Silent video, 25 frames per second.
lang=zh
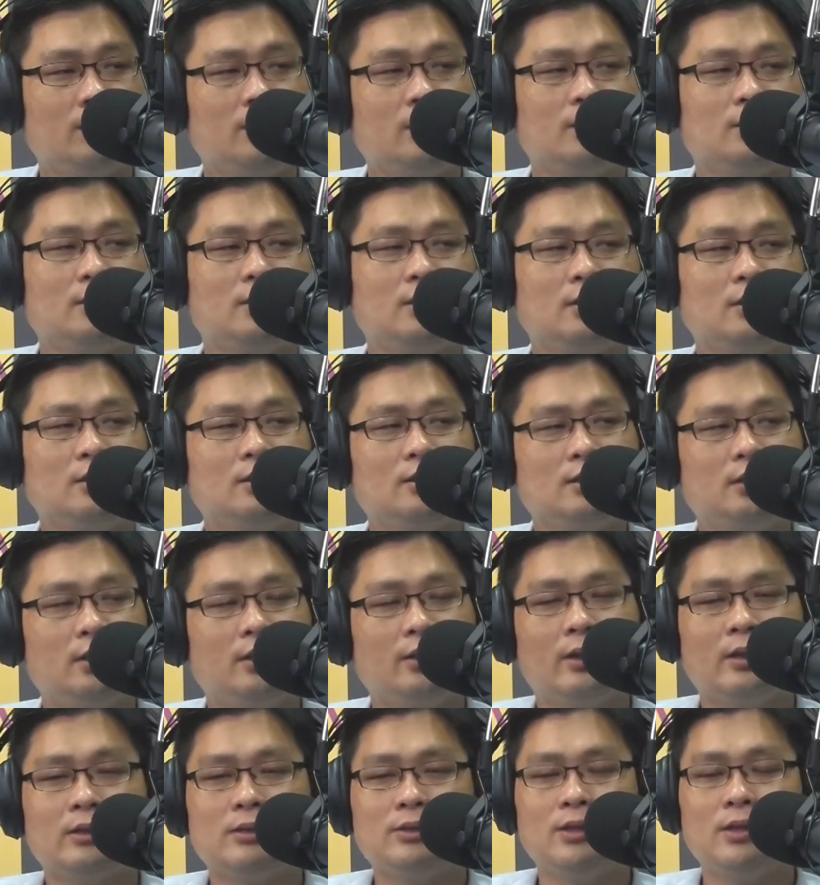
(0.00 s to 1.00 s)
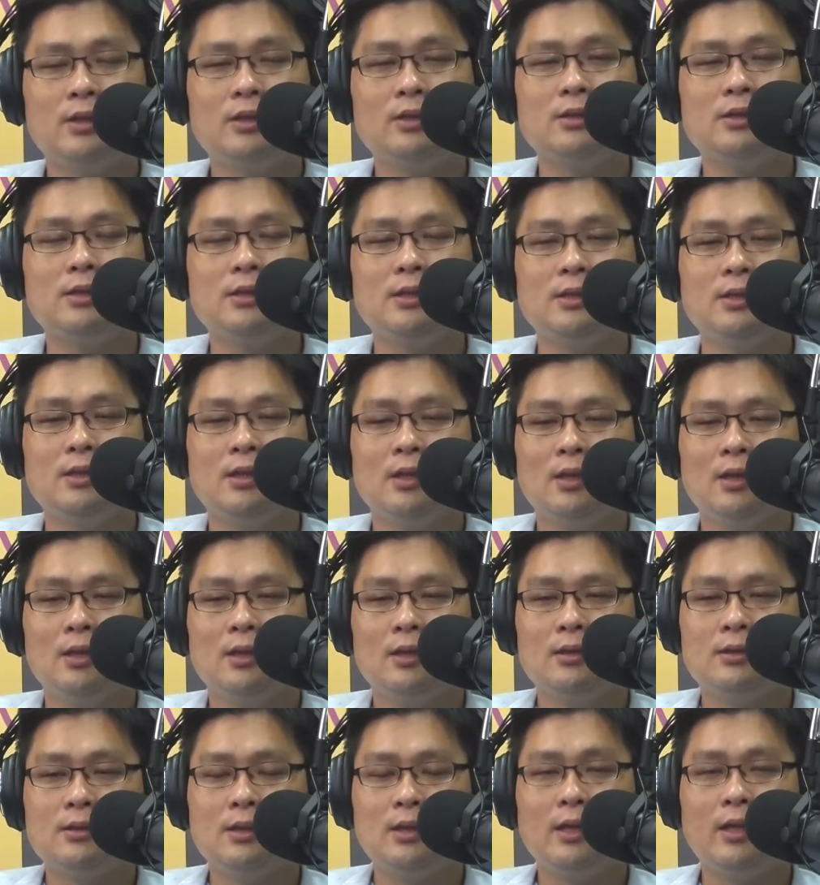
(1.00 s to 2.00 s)
对对啊所以就是
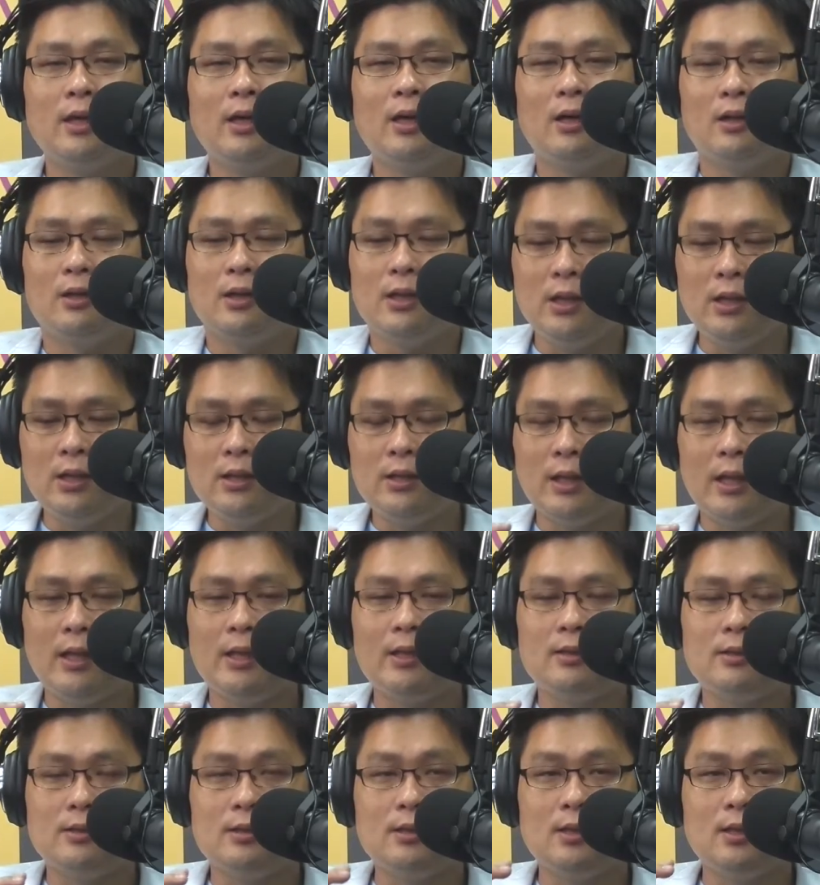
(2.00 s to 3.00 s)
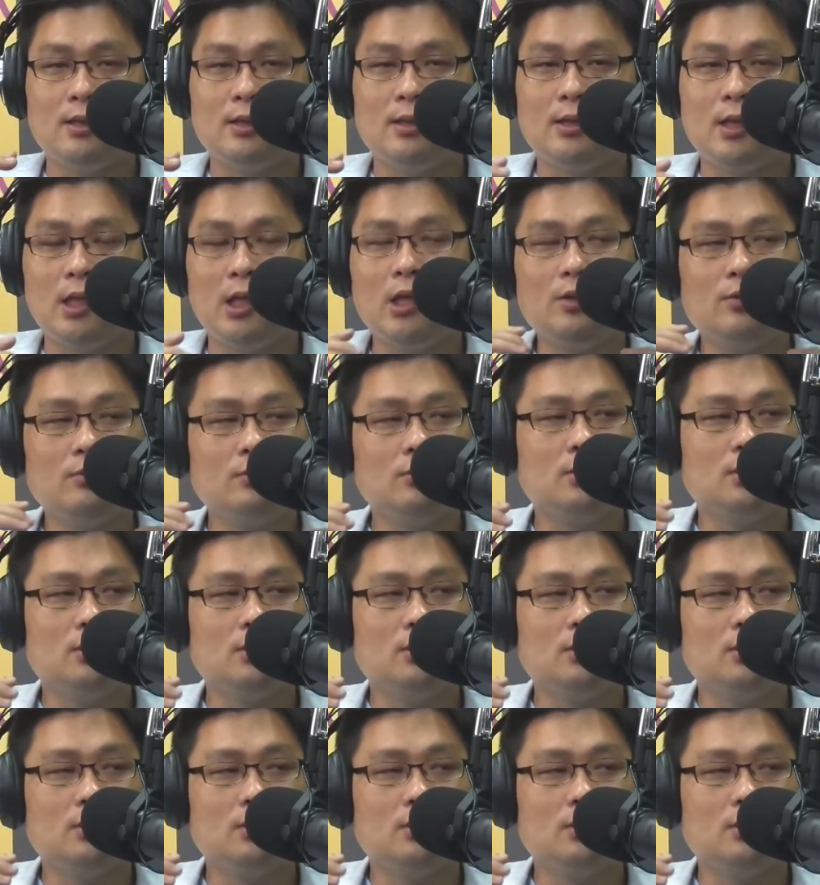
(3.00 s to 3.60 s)
这个吼伊第一就是 Q，